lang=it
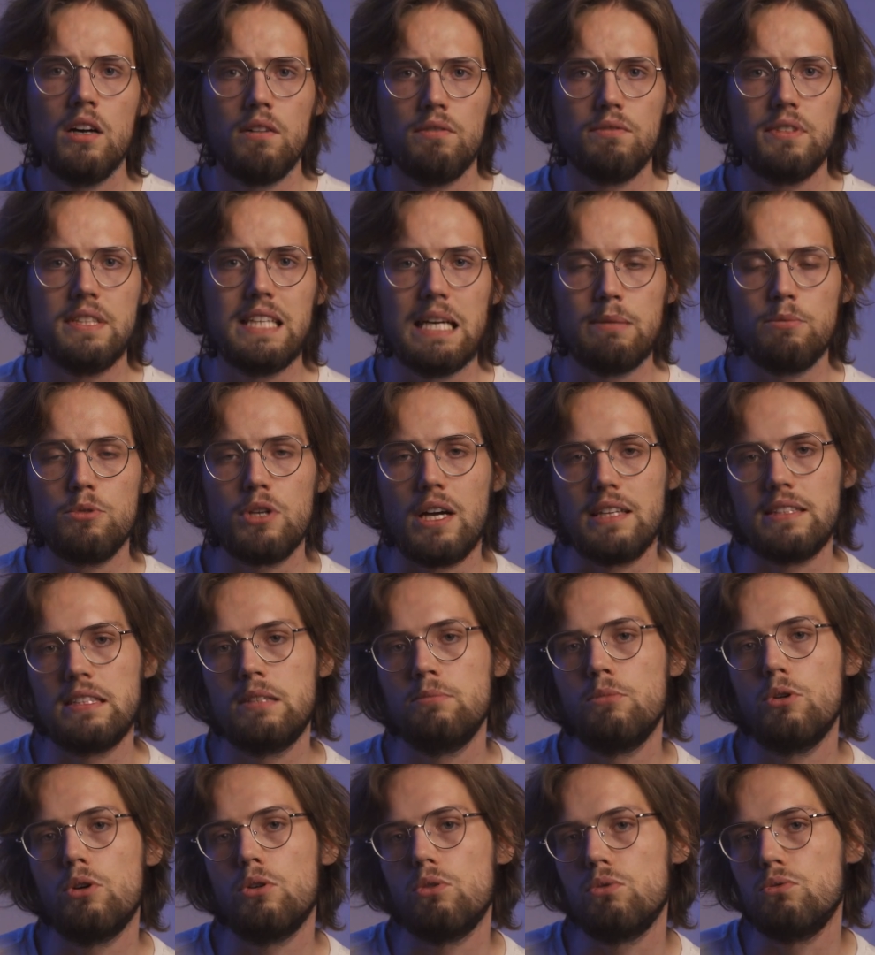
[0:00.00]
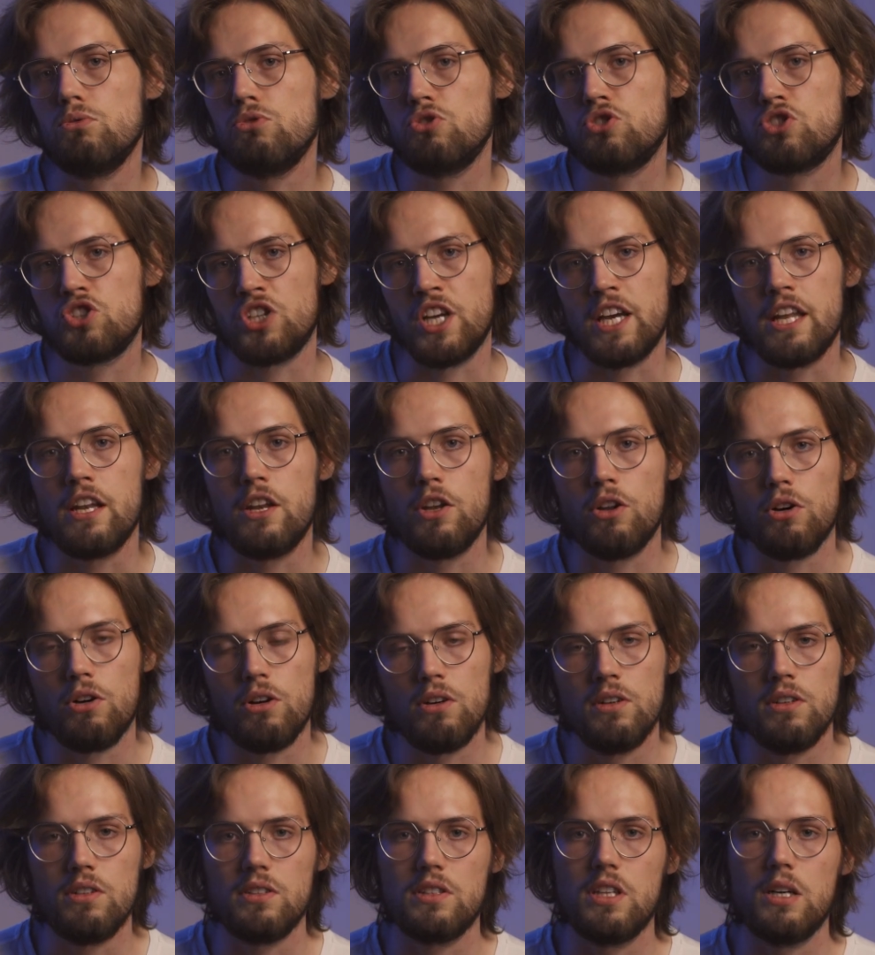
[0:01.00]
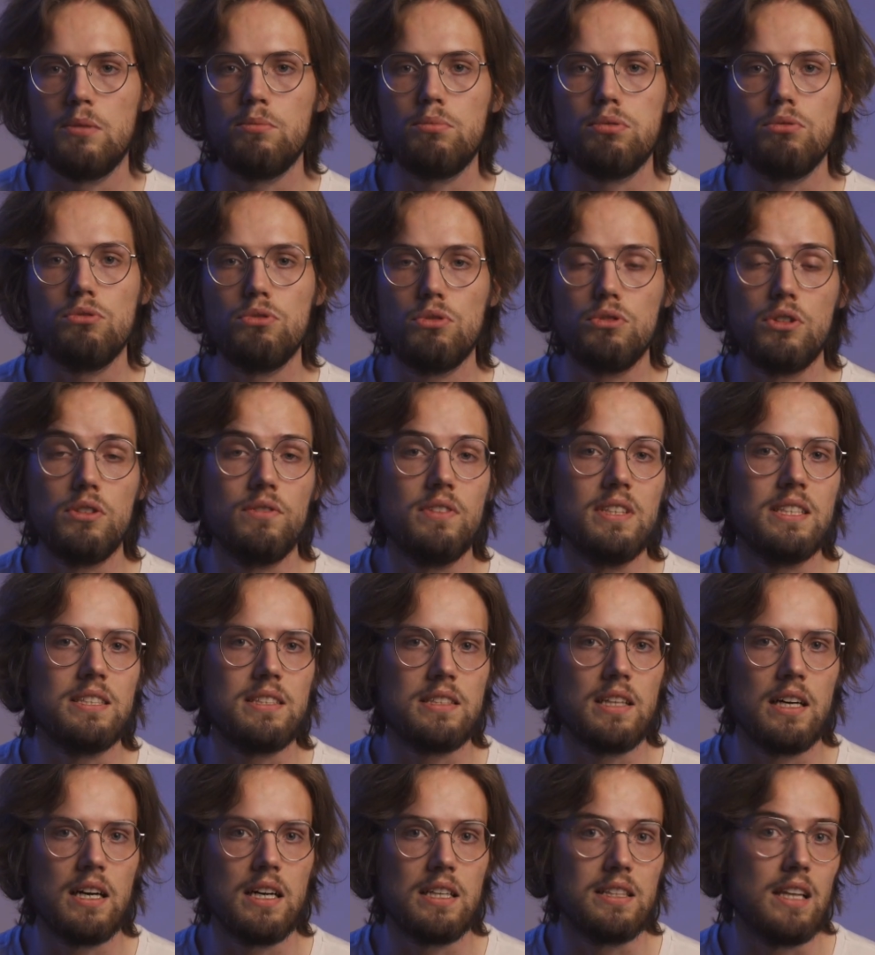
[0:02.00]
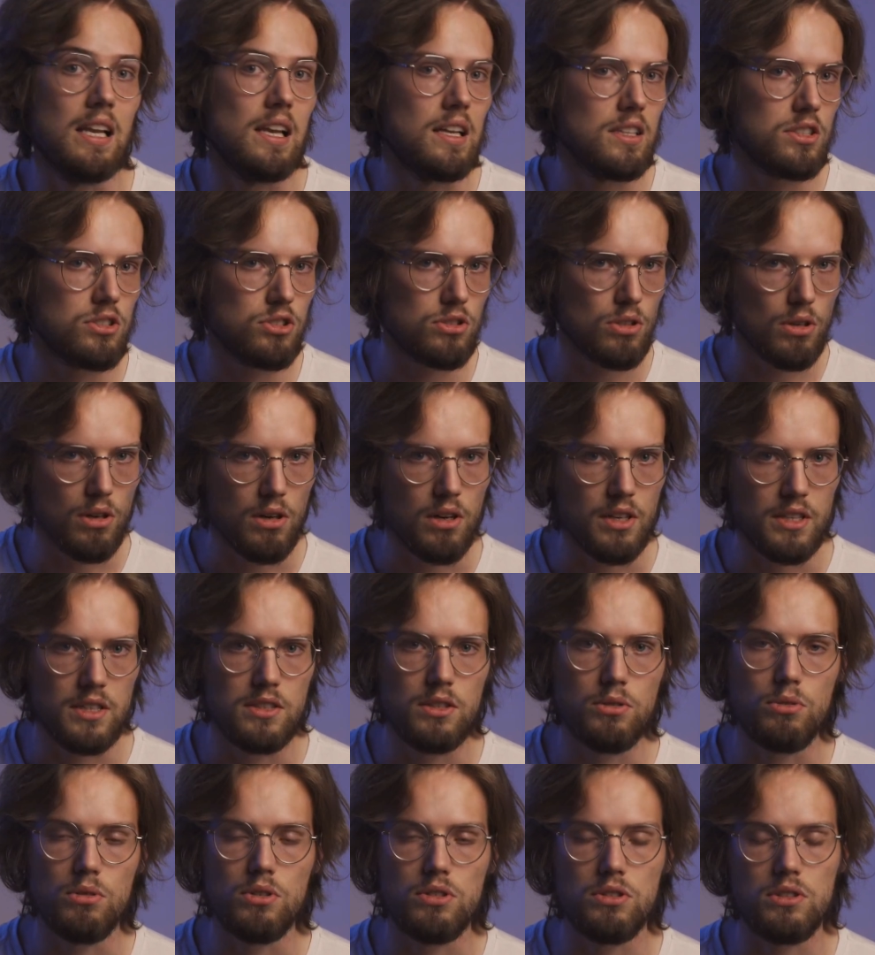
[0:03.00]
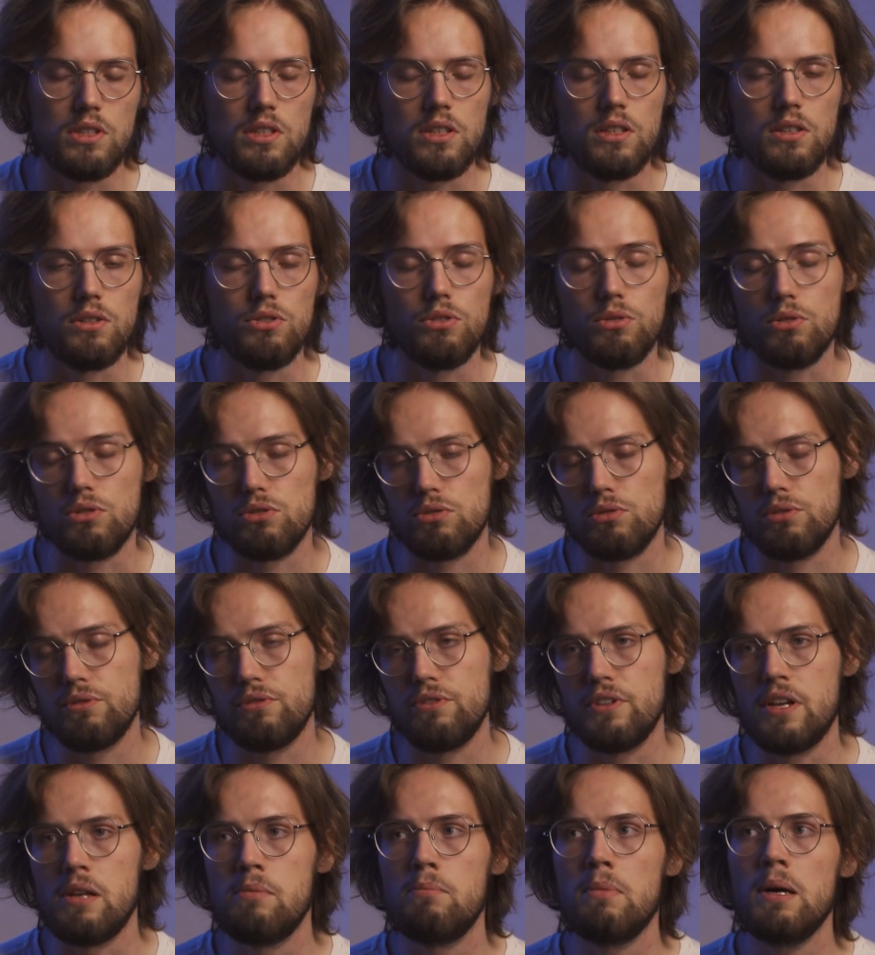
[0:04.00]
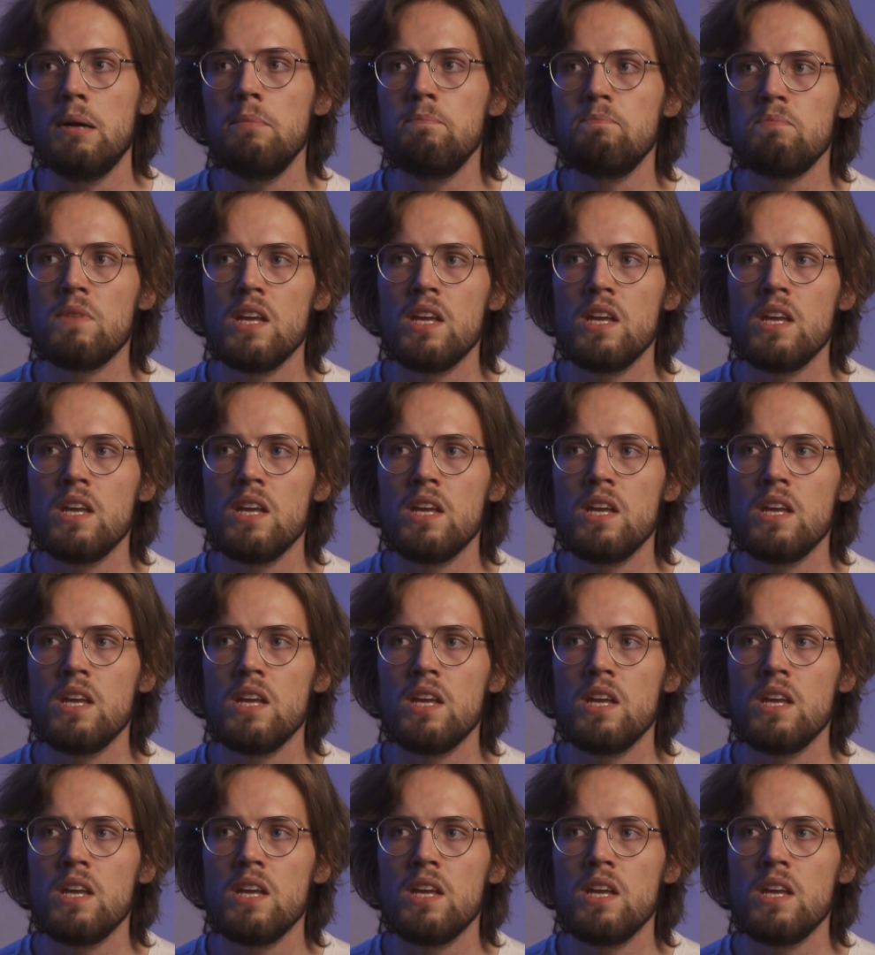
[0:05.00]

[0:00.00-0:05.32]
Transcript: vi diamo un attimo un cenno da un punto di vista della storia di questo, di questo film.